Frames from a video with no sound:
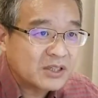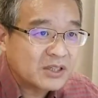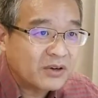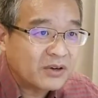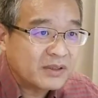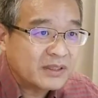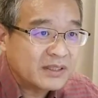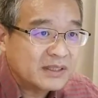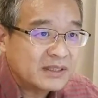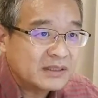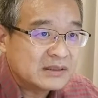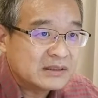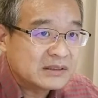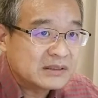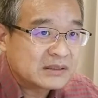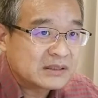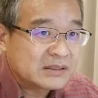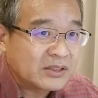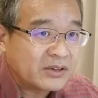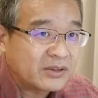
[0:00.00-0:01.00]
高里
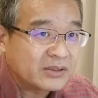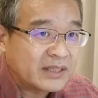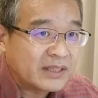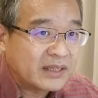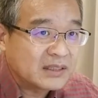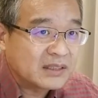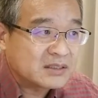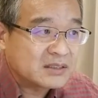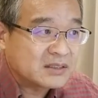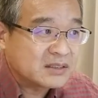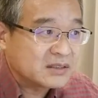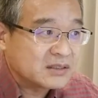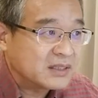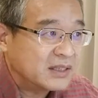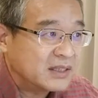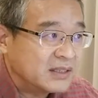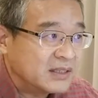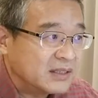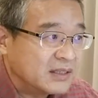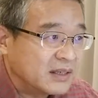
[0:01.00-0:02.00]
制高点上指责
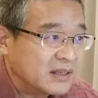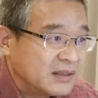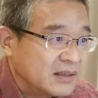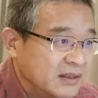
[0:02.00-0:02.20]
人家。